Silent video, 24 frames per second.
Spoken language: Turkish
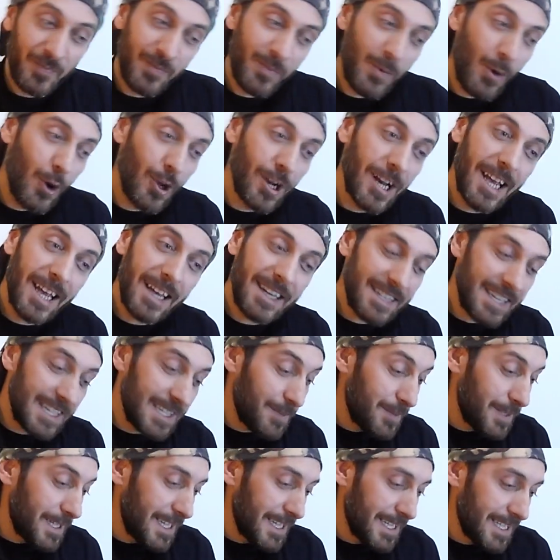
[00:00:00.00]
Öyle
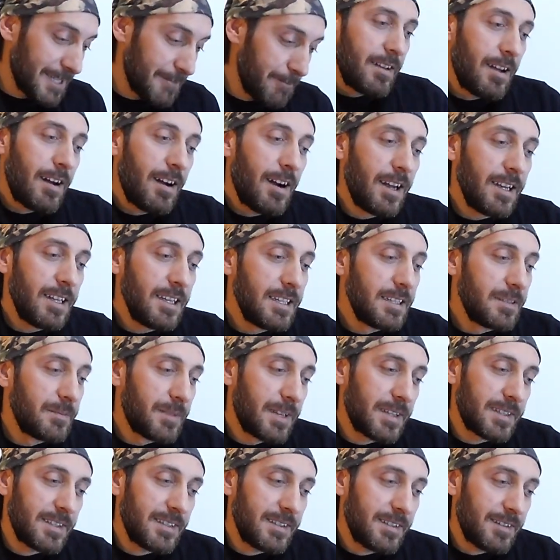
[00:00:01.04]
tespit ettim. Ali
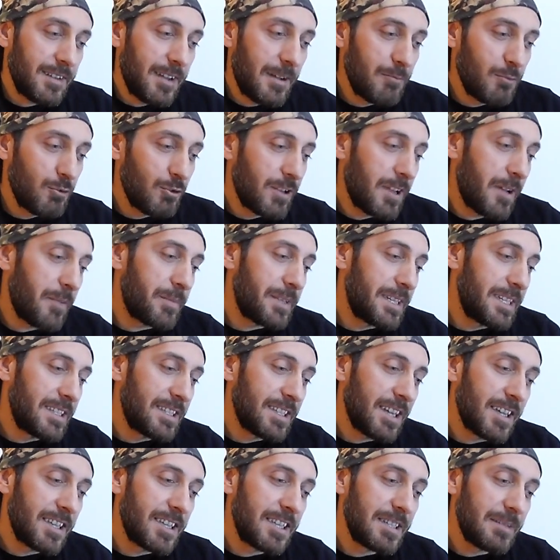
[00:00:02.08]
Yılmaz İstanbul'dan
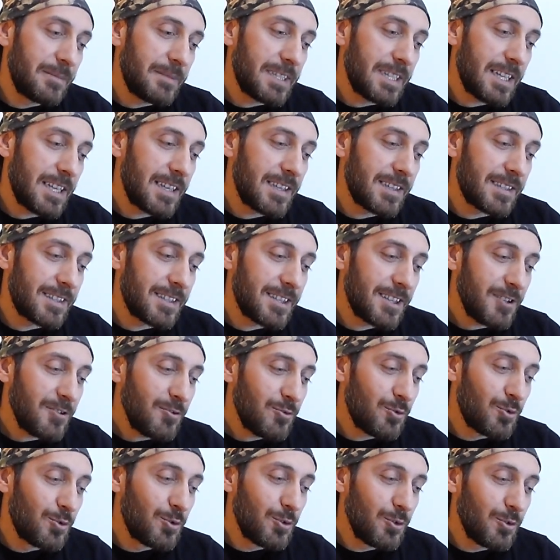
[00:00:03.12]
birinci ayın 28'i
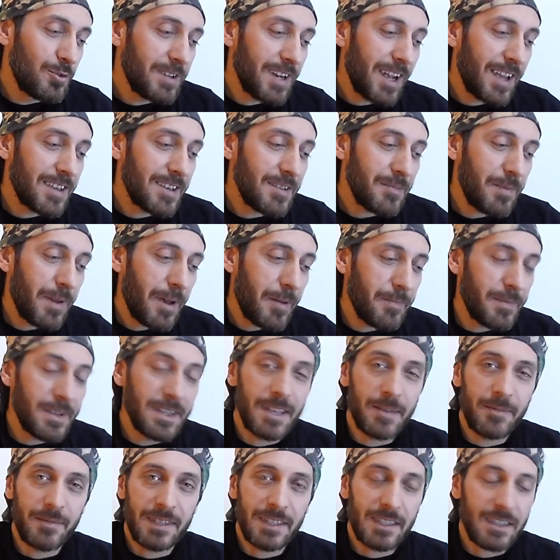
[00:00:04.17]
günün rengi pembe
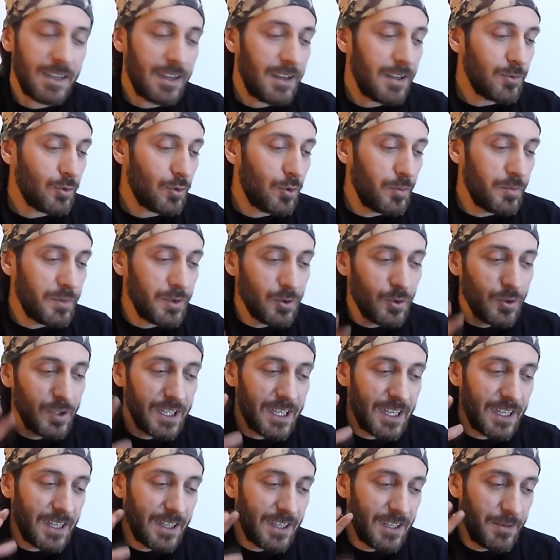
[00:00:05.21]
demiş. Saat
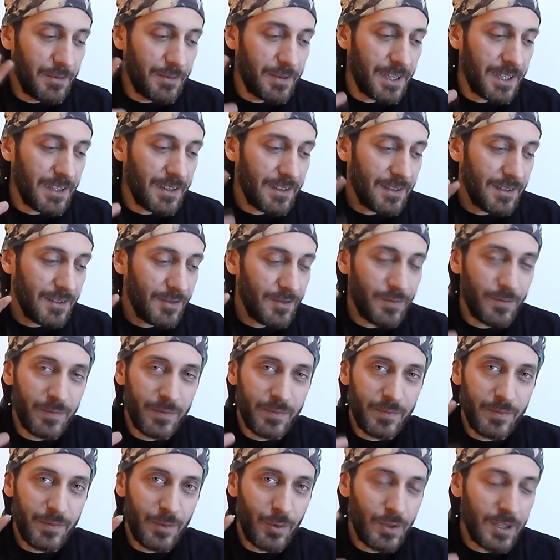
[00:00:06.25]
11-12 gibi
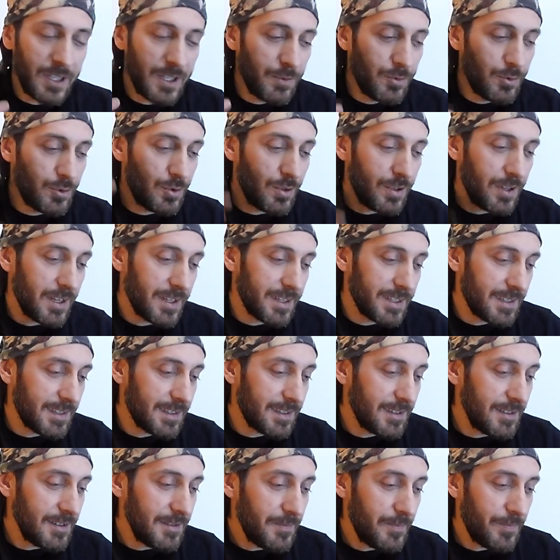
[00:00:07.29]
12.30 e,
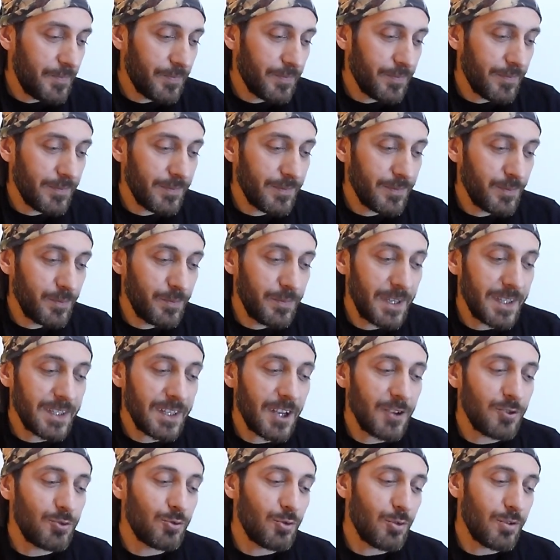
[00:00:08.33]
arası.
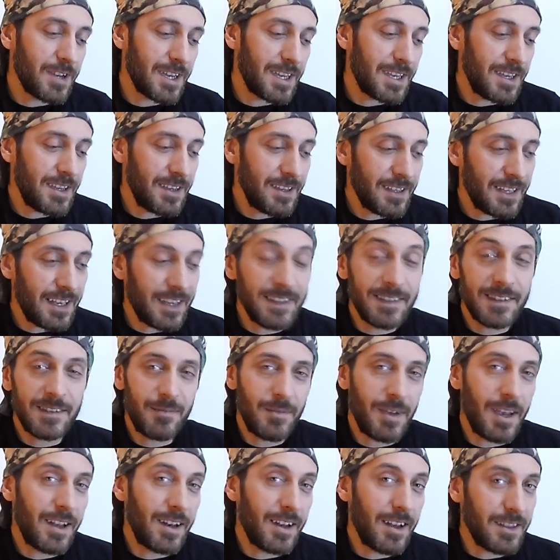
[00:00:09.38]
Mesaj çok iyi.
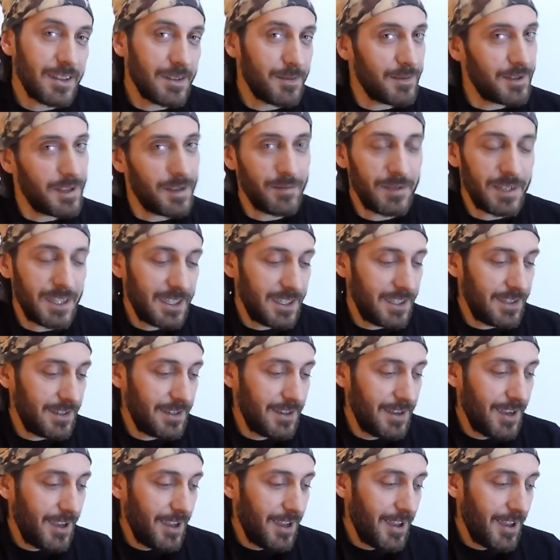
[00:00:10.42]
Gezdim eğlendim demiş.